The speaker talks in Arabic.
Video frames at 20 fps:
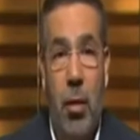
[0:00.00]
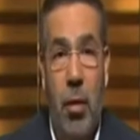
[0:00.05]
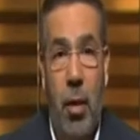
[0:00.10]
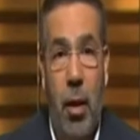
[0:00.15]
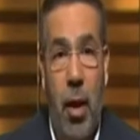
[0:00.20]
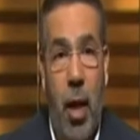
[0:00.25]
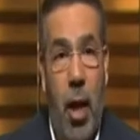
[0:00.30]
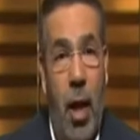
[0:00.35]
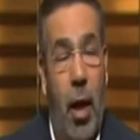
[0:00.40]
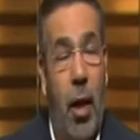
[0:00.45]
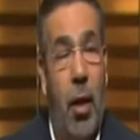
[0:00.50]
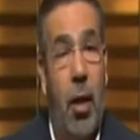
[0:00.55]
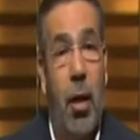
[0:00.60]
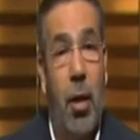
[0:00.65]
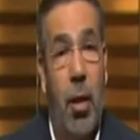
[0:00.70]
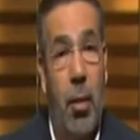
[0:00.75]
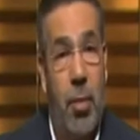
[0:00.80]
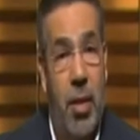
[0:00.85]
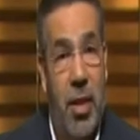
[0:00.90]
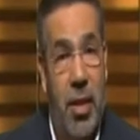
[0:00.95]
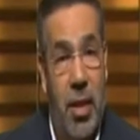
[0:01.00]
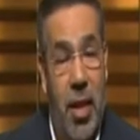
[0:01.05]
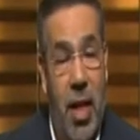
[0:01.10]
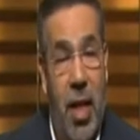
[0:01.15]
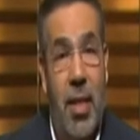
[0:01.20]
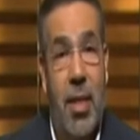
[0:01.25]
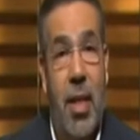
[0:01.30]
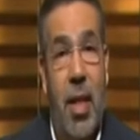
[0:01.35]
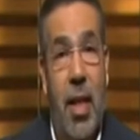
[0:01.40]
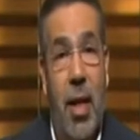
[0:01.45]
لها علاقه
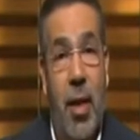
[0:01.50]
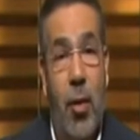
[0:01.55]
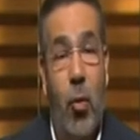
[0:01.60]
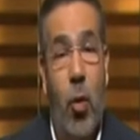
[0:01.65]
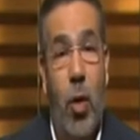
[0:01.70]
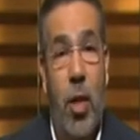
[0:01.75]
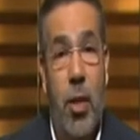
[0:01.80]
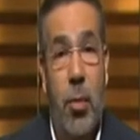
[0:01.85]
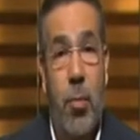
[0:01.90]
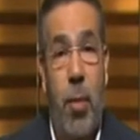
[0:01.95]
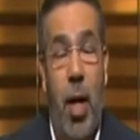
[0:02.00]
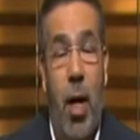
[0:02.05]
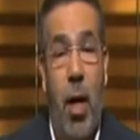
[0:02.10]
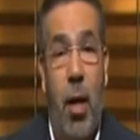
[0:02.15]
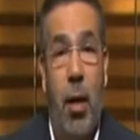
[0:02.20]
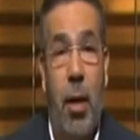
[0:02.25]
بالسياسه لانه اصبح